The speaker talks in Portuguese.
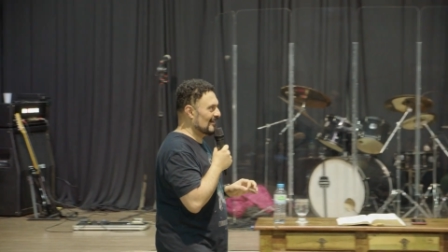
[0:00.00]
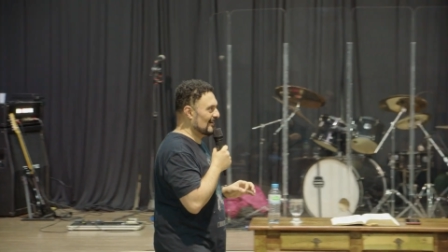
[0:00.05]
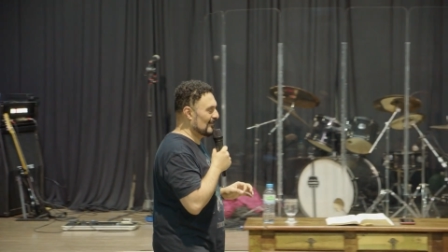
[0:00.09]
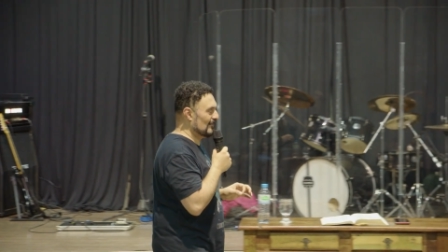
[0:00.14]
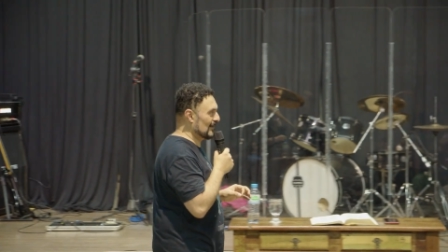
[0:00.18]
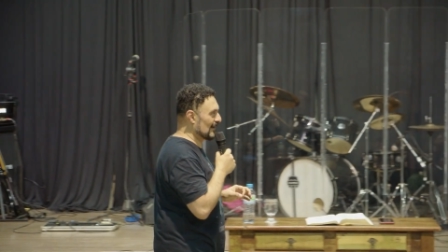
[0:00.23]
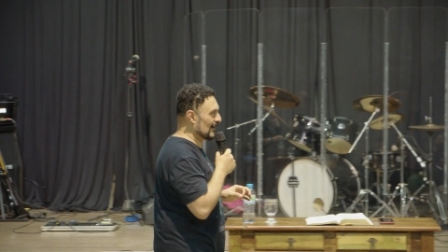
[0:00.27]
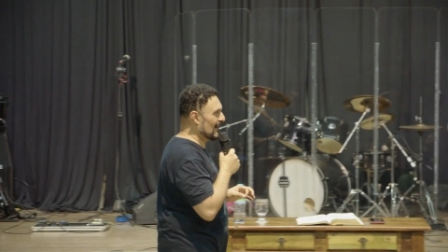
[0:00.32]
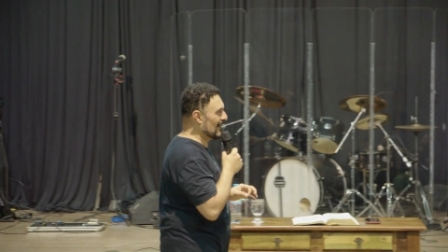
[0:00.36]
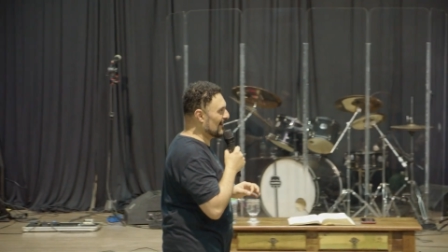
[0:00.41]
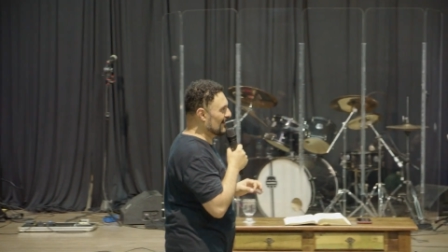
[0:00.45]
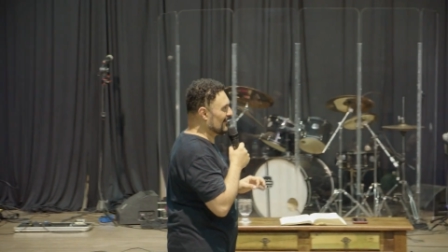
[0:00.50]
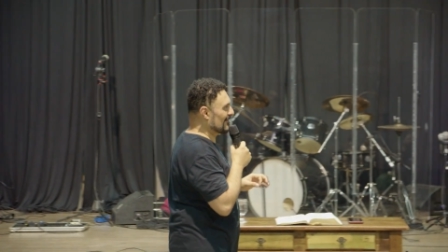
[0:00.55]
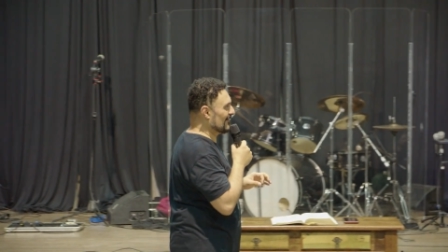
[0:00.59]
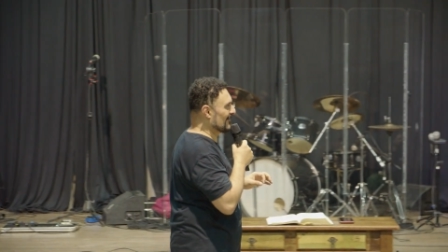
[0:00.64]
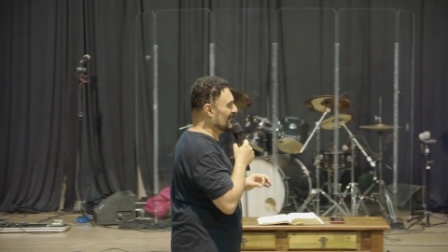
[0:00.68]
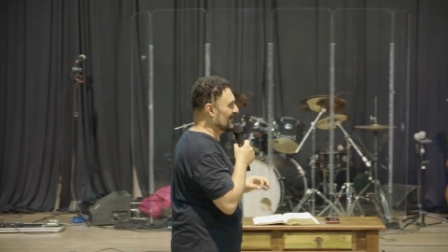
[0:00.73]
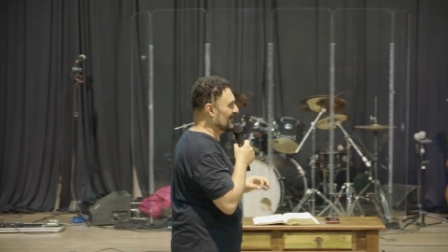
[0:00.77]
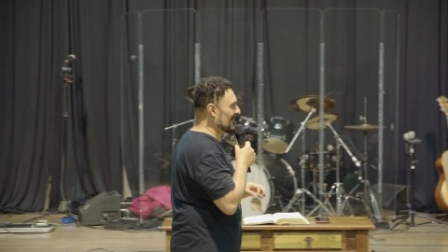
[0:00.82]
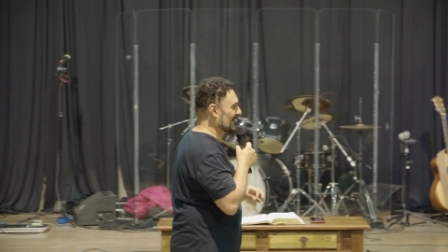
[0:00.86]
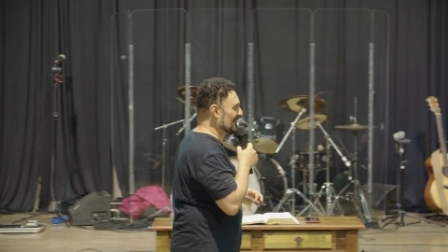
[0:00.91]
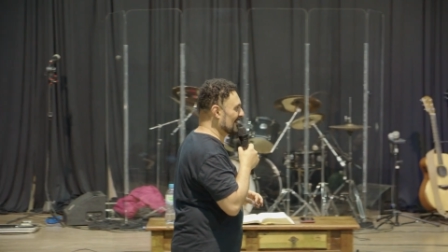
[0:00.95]
Obrigado,
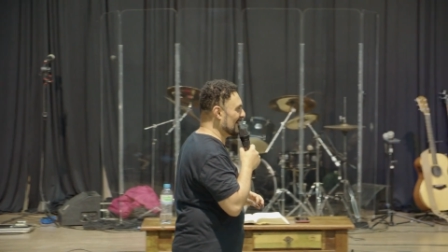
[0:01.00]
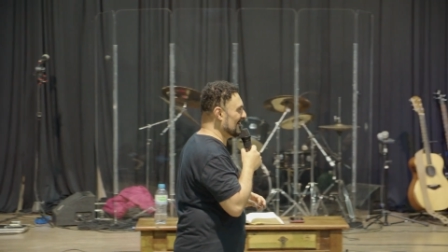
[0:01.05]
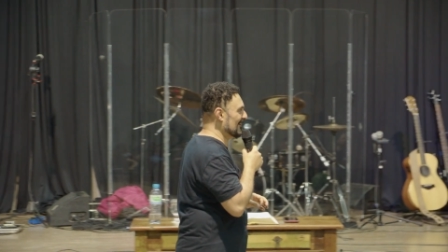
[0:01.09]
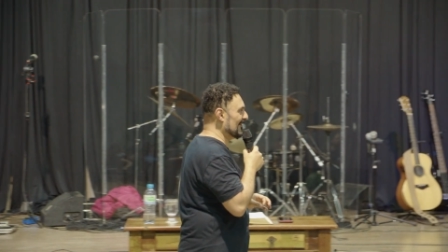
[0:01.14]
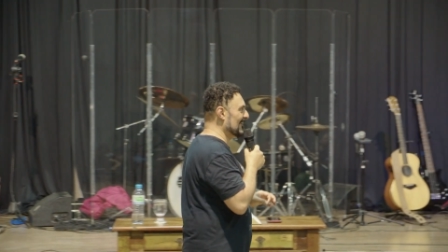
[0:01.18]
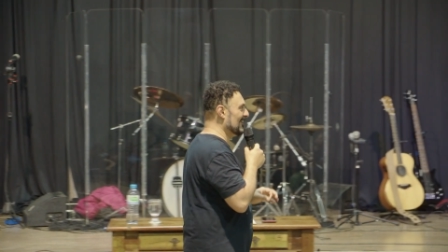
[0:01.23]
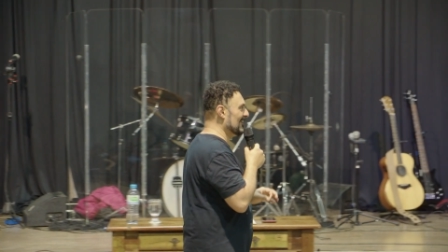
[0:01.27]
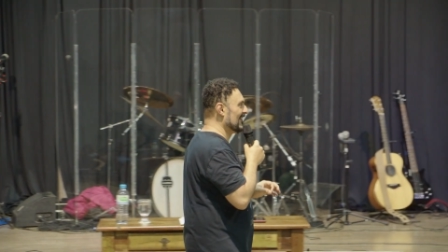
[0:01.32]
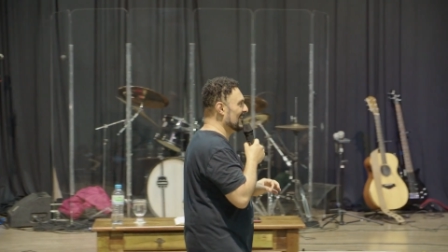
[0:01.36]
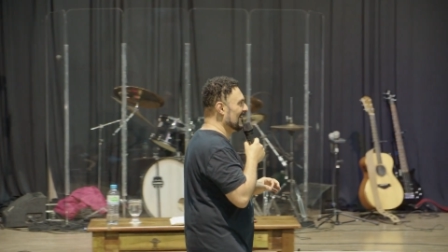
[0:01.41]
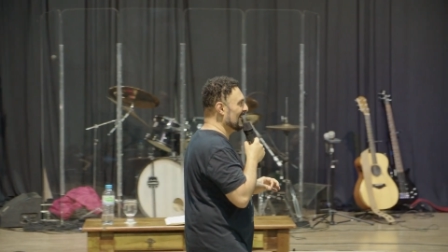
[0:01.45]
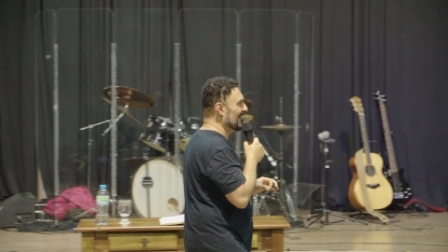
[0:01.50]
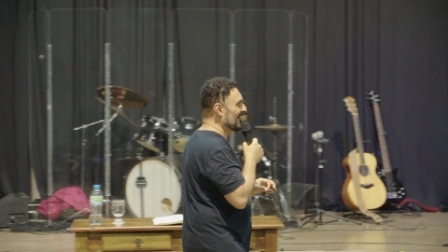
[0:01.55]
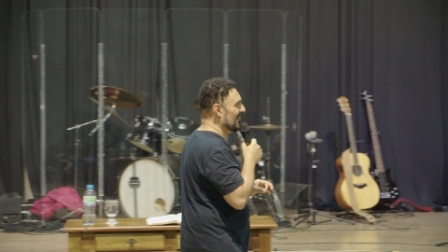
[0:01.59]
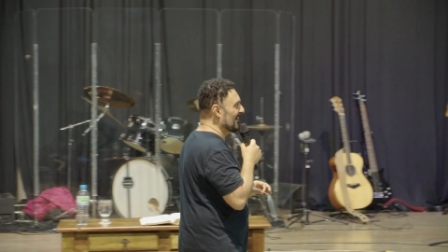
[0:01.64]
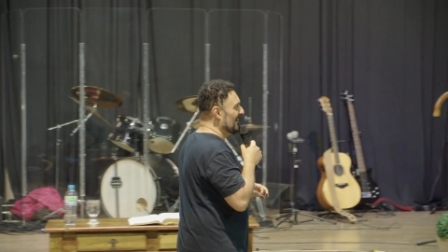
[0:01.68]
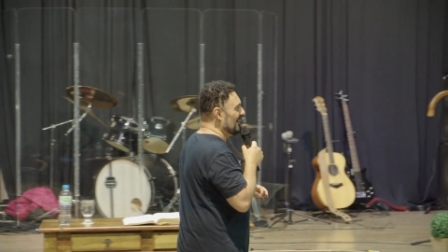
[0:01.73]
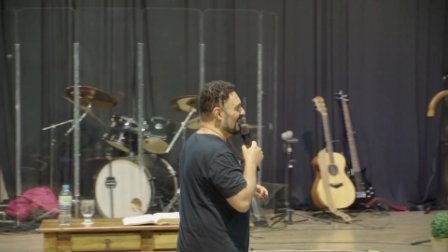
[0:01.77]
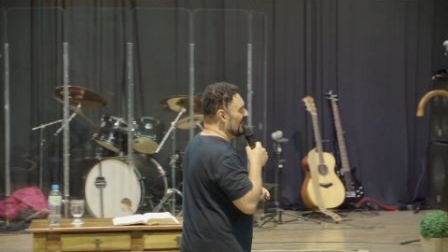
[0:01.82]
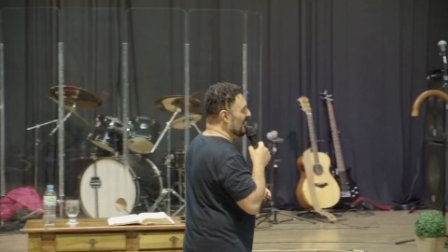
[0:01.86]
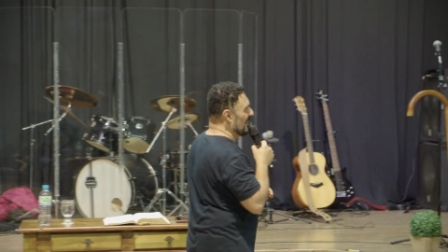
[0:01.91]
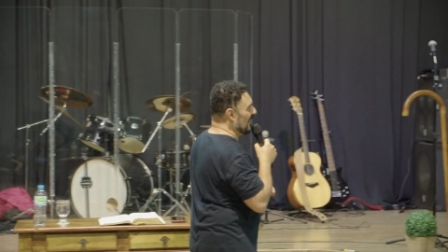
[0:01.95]
já está aí. Ó.
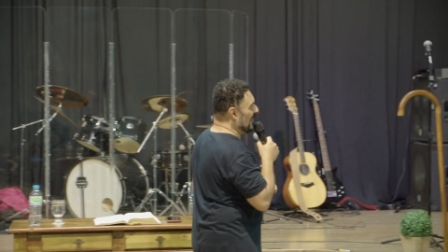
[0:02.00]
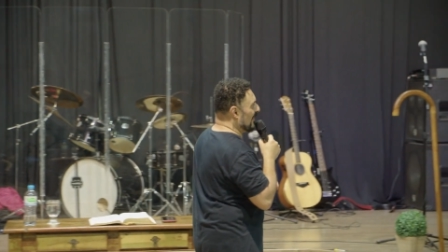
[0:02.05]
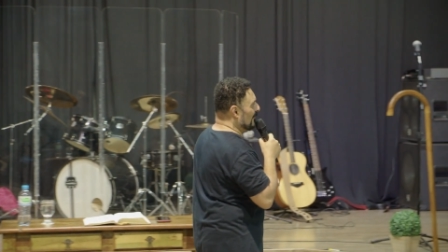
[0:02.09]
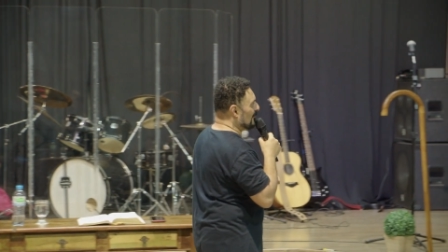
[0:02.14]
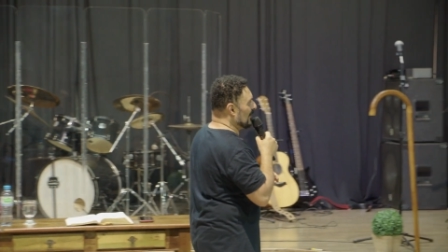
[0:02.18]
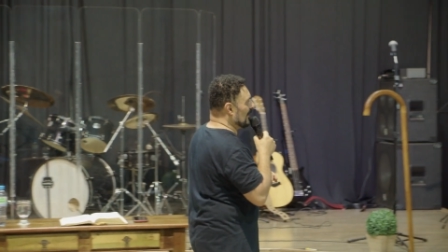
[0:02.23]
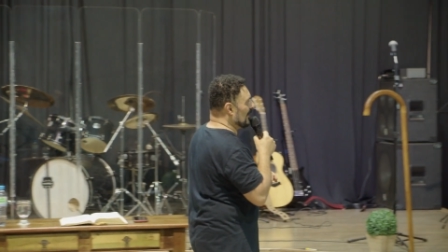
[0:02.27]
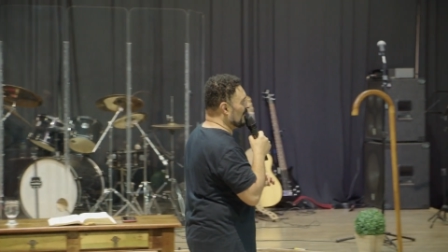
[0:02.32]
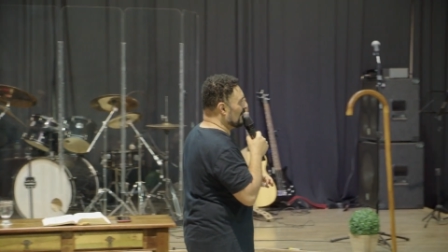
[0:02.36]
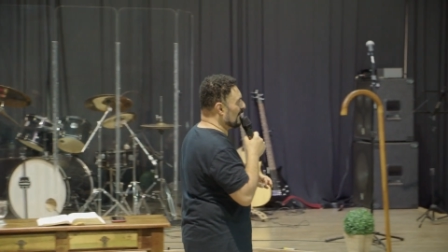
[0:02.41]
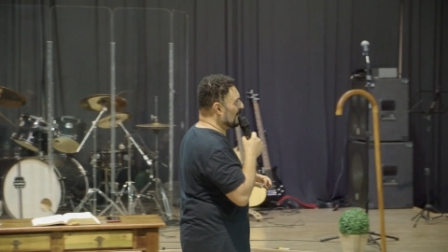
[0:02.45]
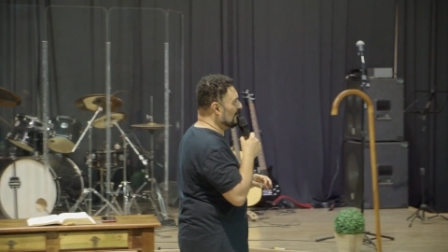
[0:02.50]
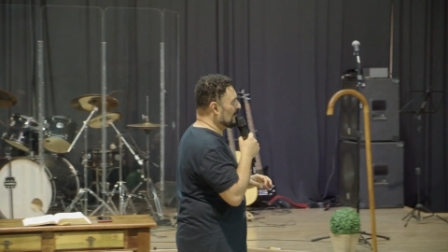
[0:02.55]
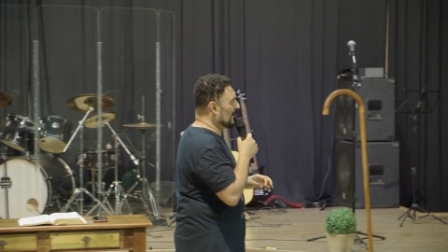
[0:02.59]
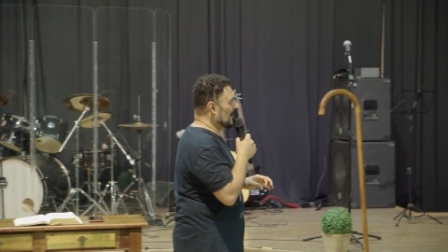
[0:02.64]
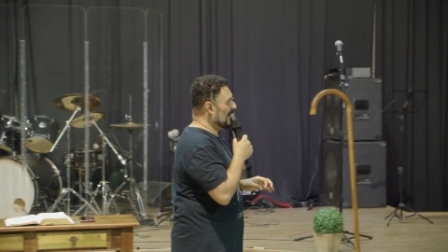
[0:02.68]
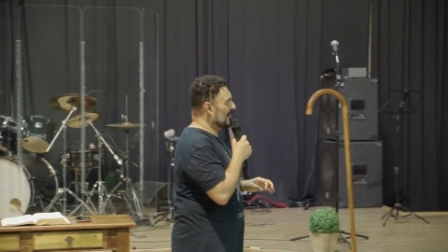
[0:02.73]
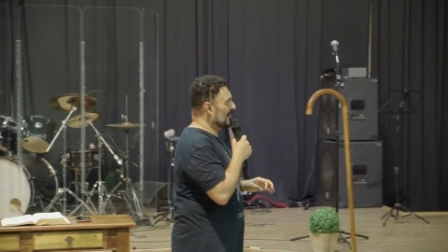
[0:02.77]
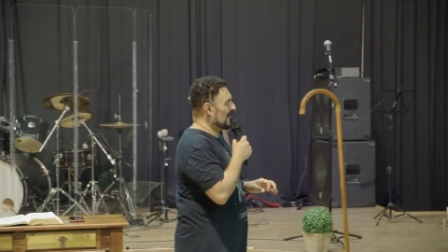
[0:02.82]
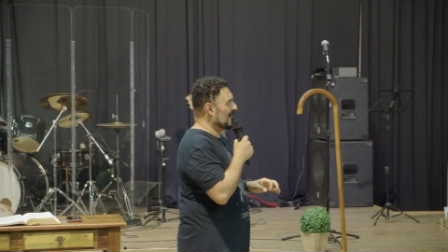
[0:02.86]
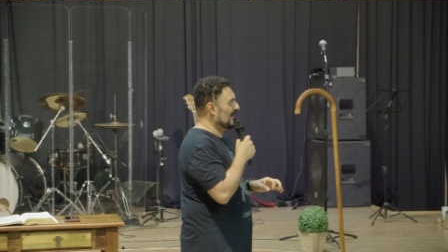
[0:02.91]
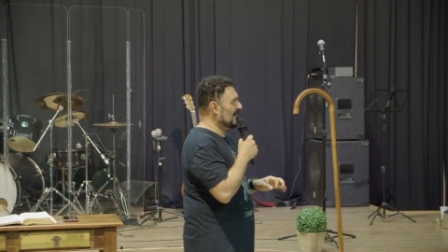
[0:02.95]
A palavra
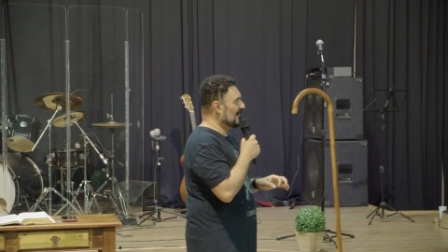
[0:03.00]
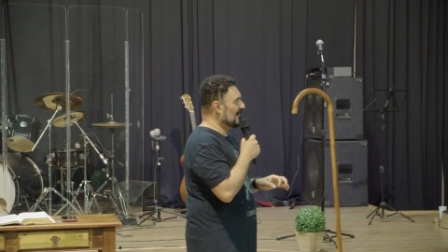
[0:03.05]
pai